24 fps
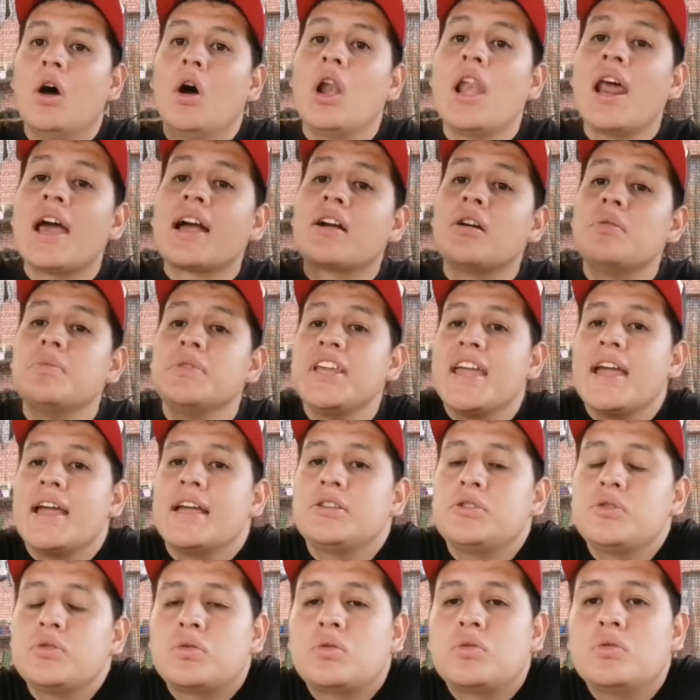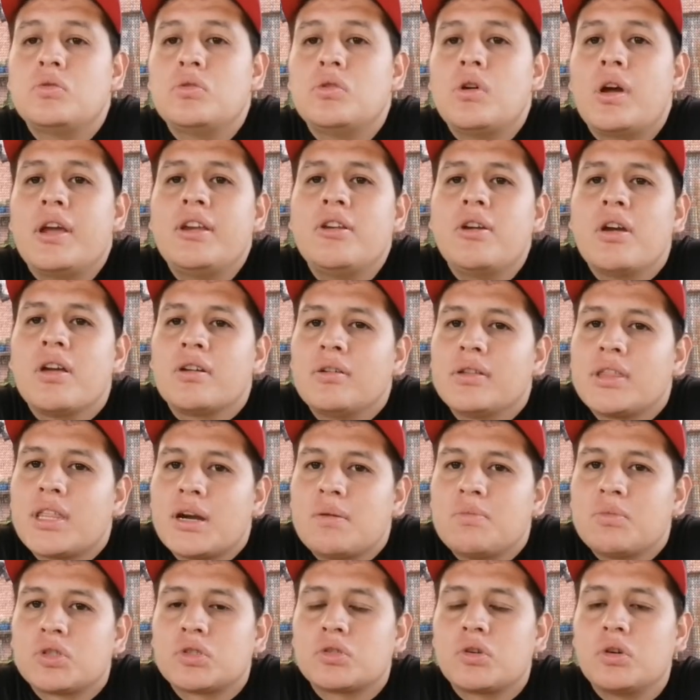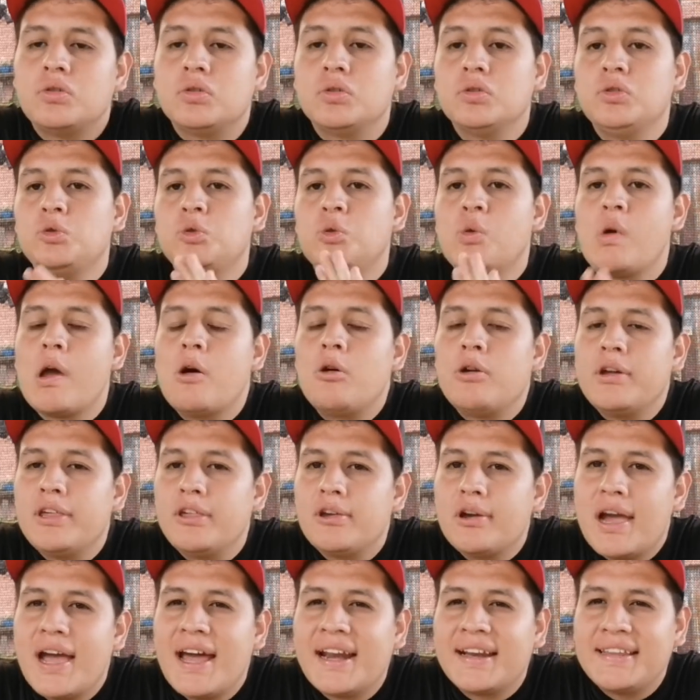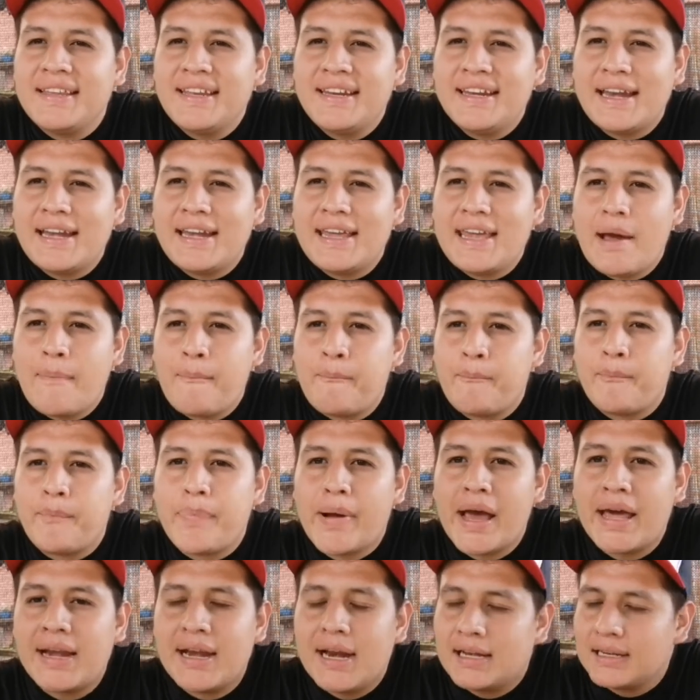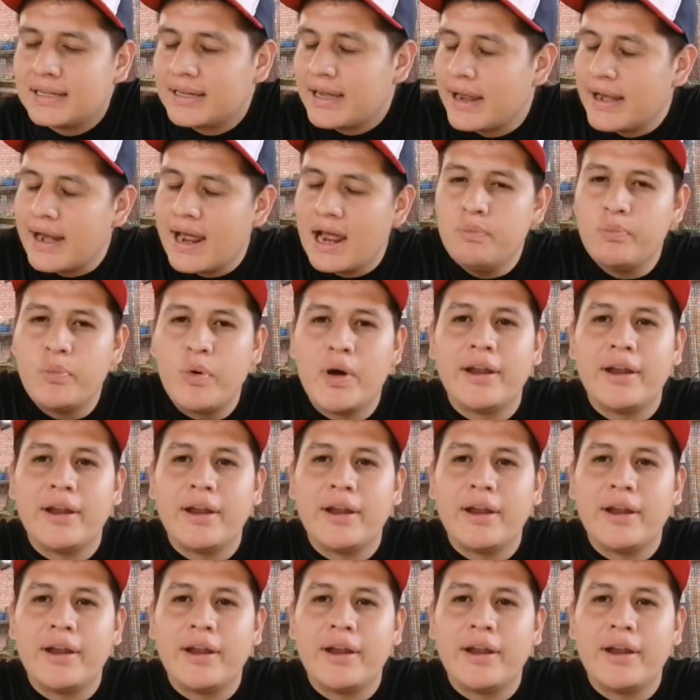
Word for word: Hola comunidad de YouTube, hoy nos encontramos con un nuevo video de jardinería para el canal.